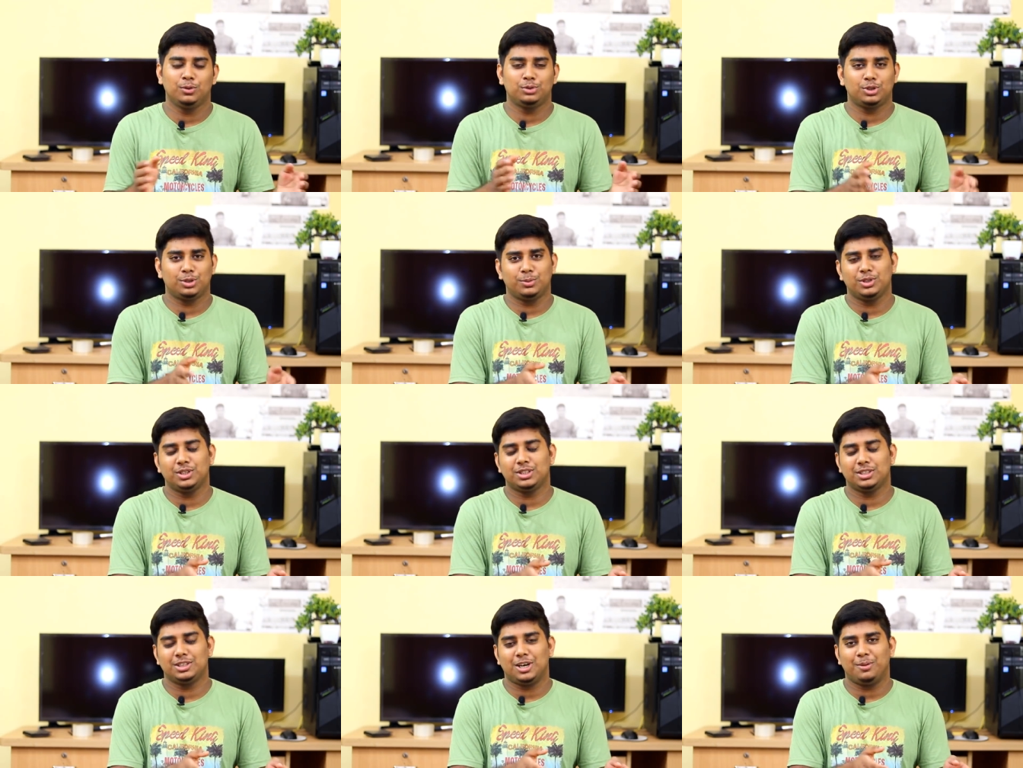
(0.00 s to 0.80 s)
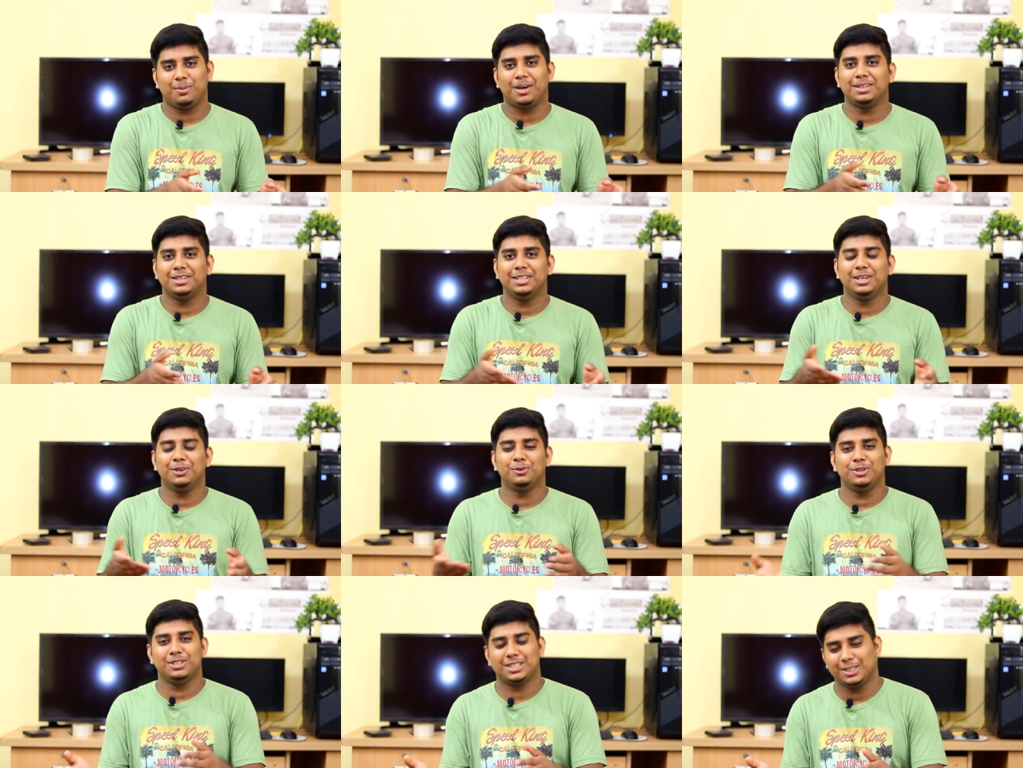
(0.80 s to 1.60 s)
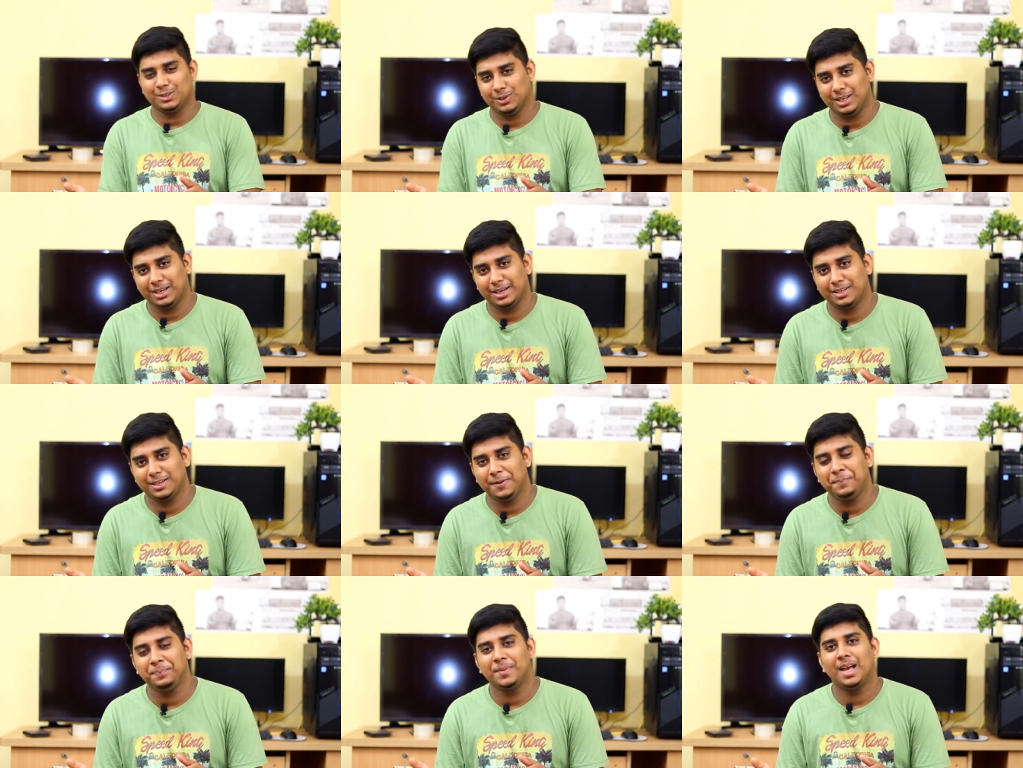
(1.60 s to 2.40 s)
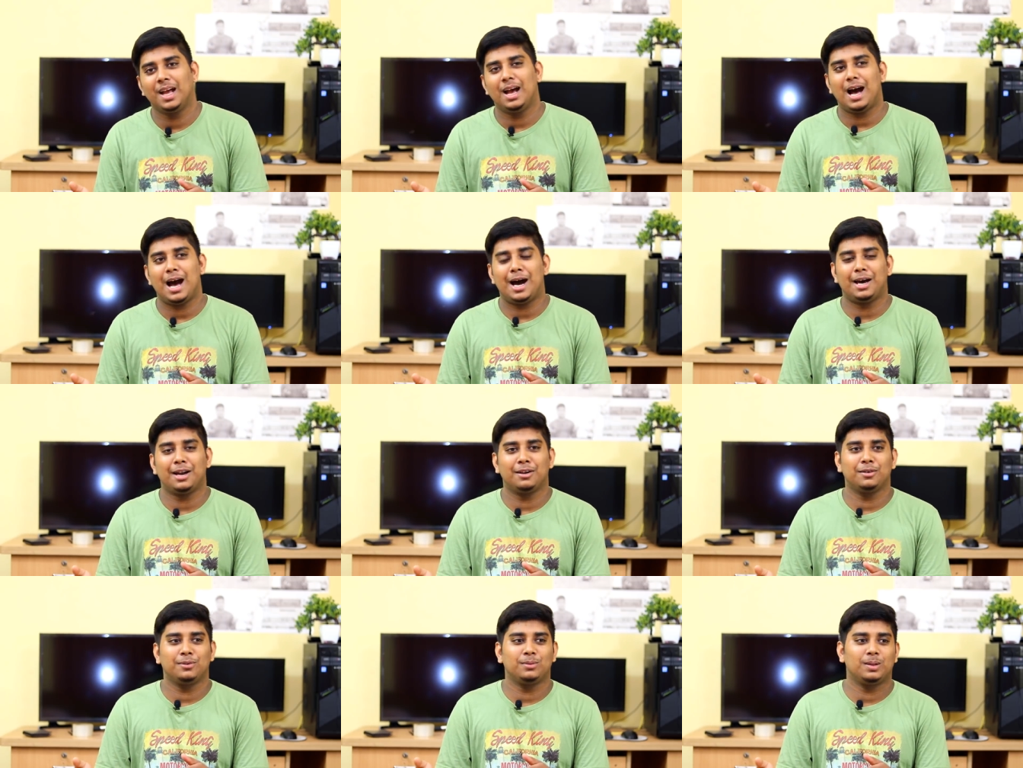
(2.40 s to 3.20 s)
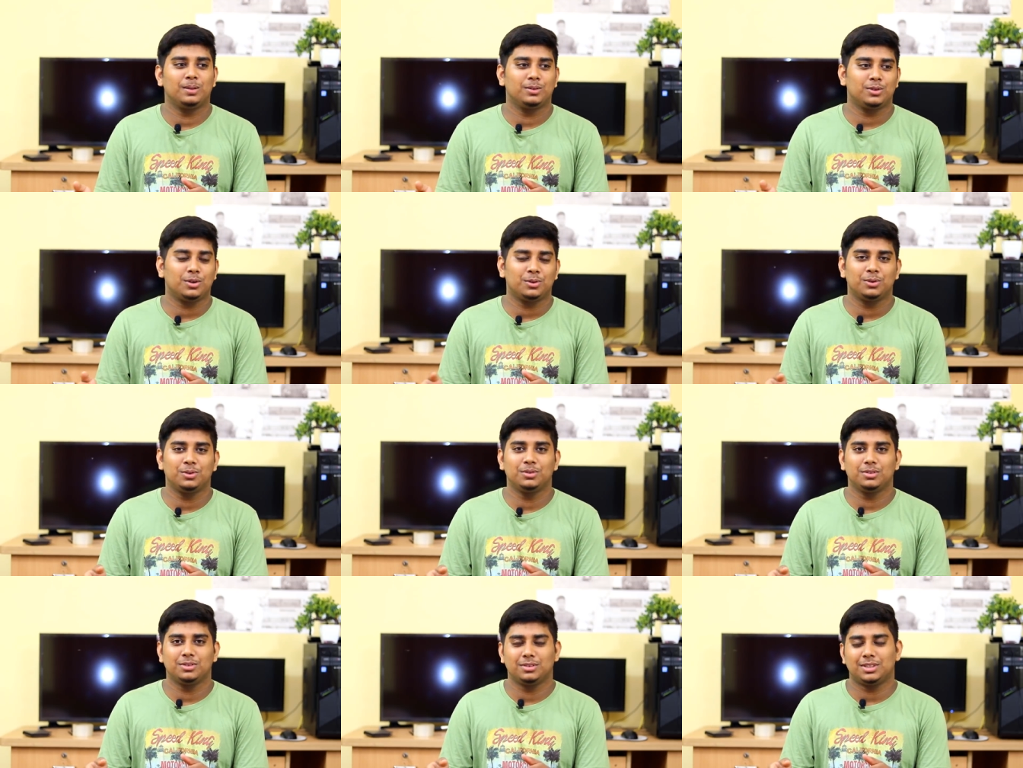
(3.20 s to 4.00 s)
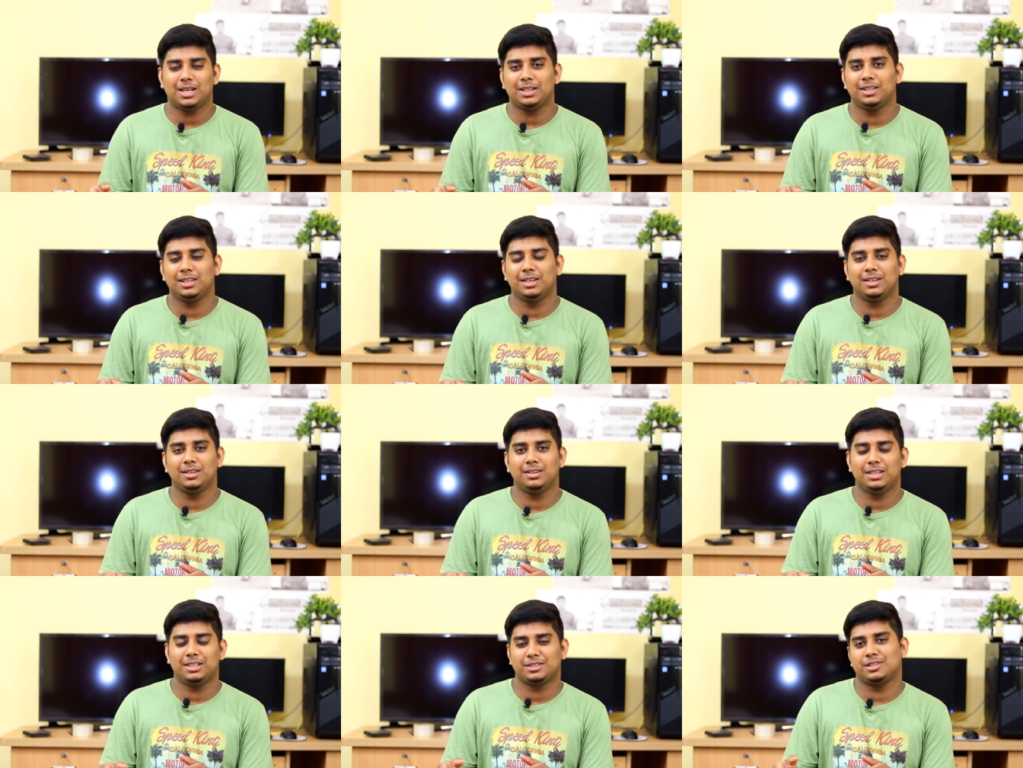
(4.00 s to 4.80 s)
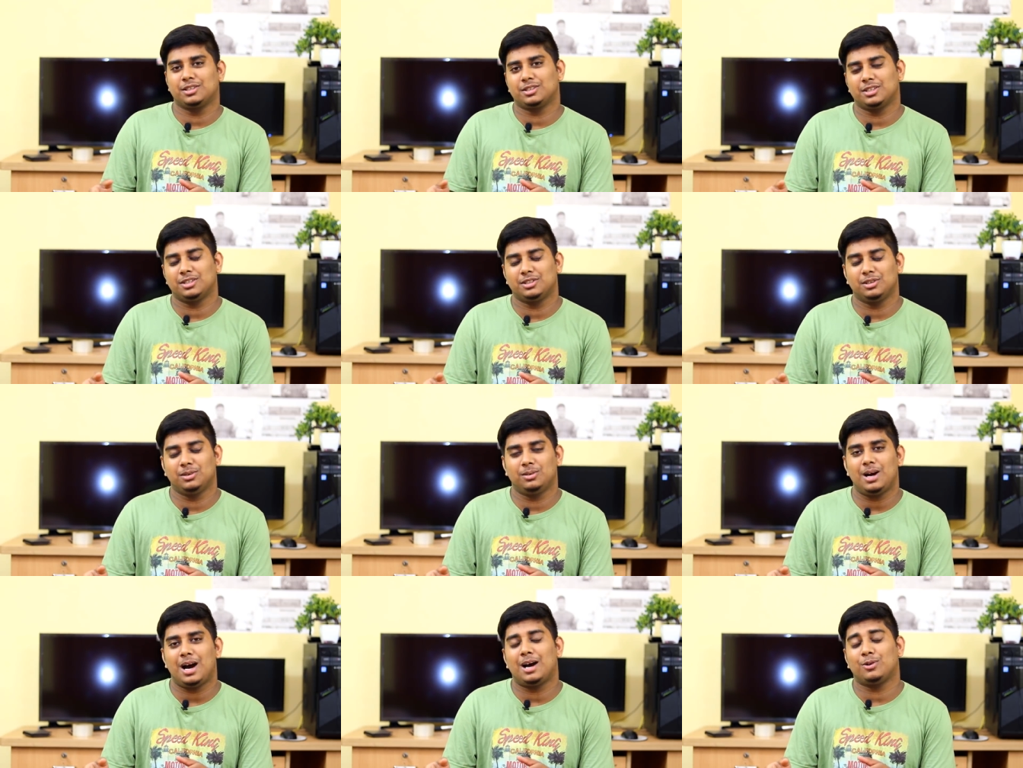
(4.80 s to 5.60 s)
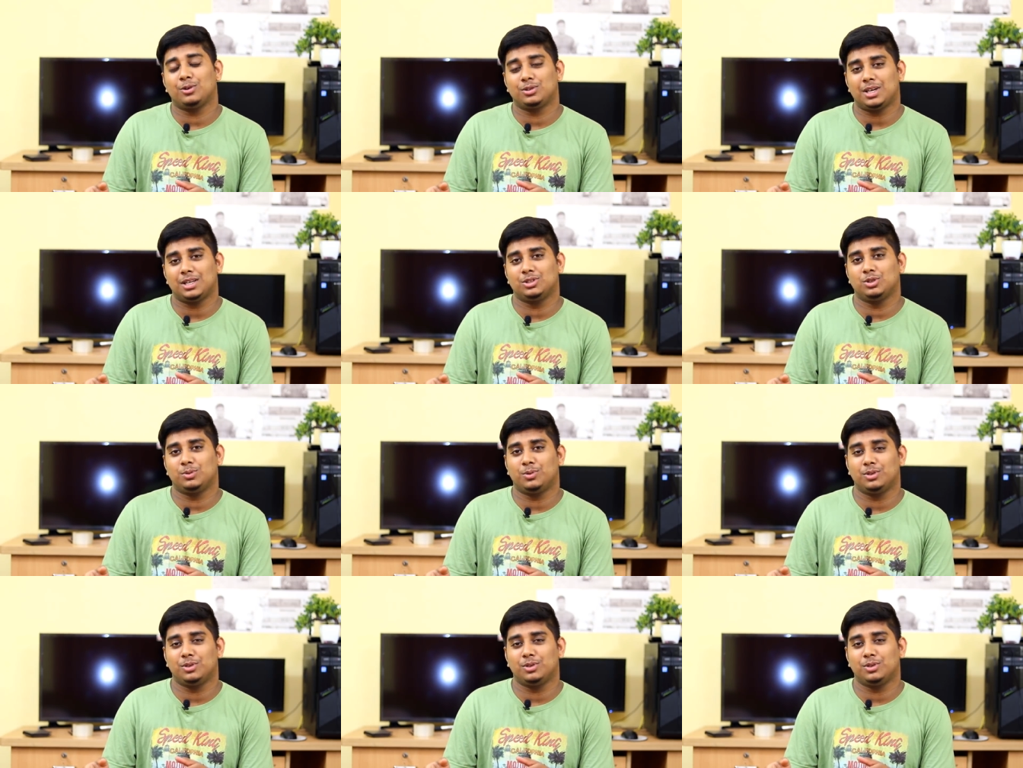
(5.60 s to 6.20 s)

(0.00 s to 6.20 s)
উত্তরপ্রদেশে যাওয়া বাদ দিয়ে উড়িষ্যায় চলে গেছে আর তখন তাদের ডেস্টিনেশন ছিল আরও সাতশো